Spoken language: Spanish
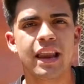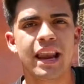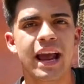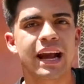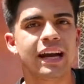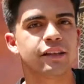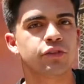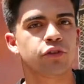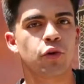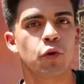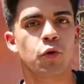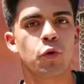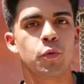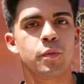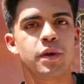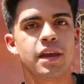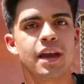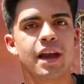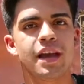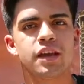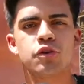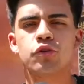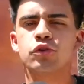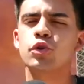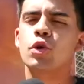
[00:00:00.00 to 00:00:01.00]
la
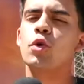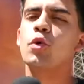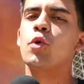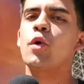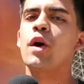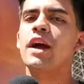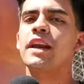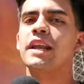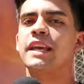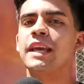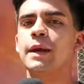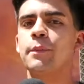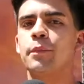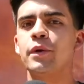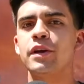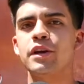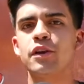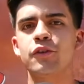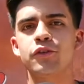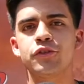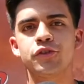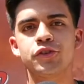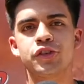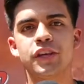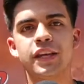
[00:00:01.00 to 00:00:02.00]
gastronomía y otros lugares que pueden
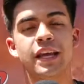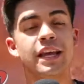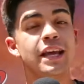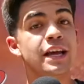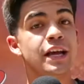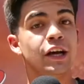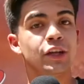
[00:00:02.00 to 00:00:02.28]
conocer